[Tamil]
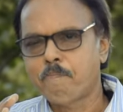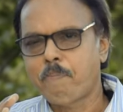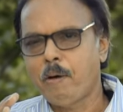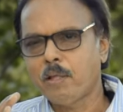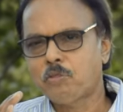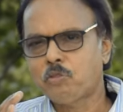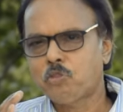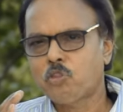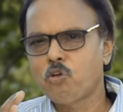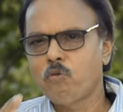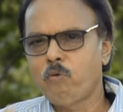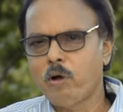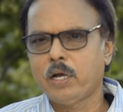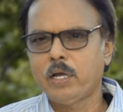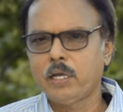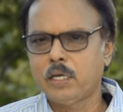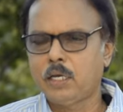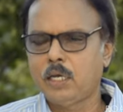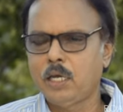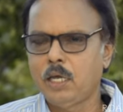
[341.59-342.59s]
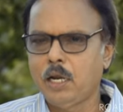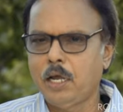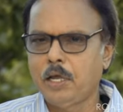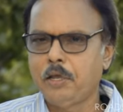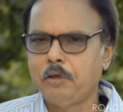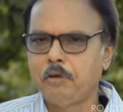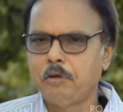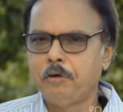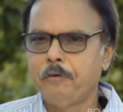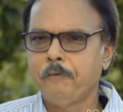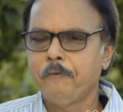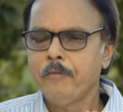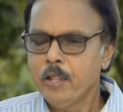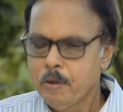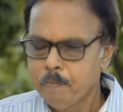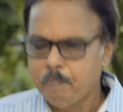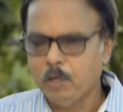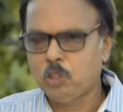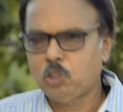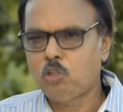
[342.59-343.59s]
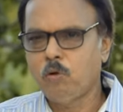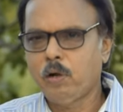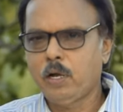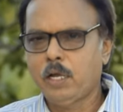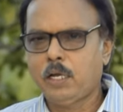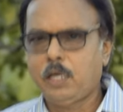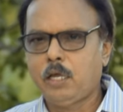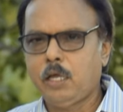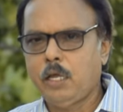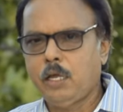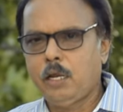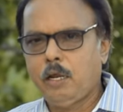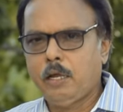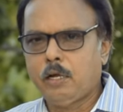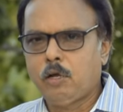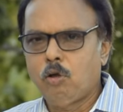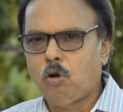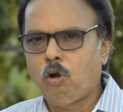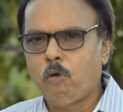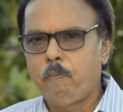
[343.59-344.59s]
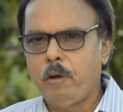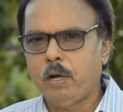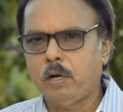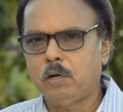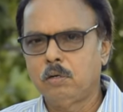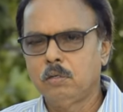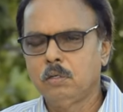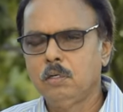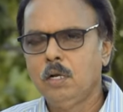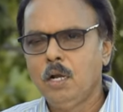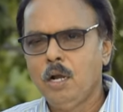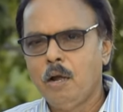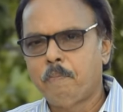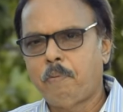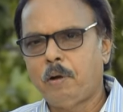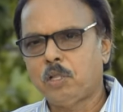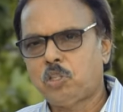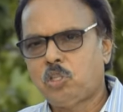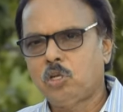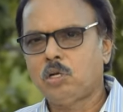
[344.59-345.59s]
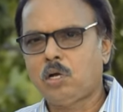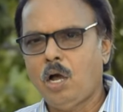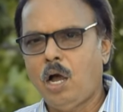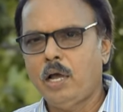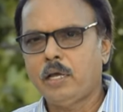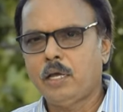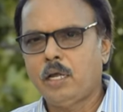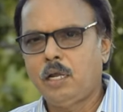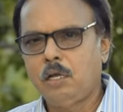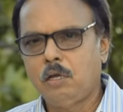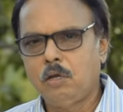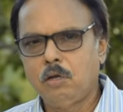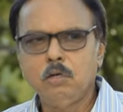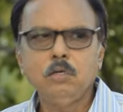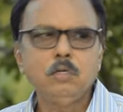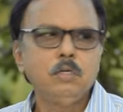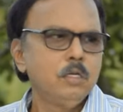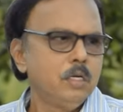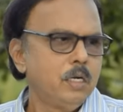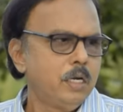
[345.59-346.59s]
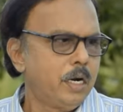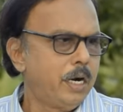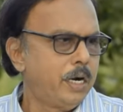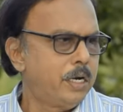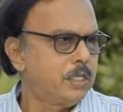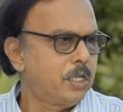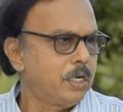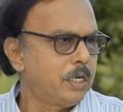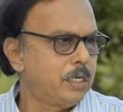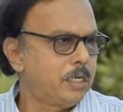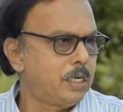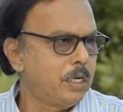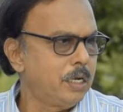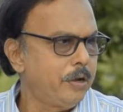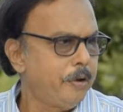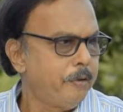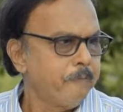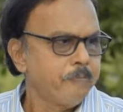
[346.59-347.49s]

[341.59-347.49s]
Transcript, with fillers: பத்து வகை கீரையும் பத்து வகை கீரை க்ரோ பேக்கும் பத்து காய்கறியும் எடுத்துக்கிட்டு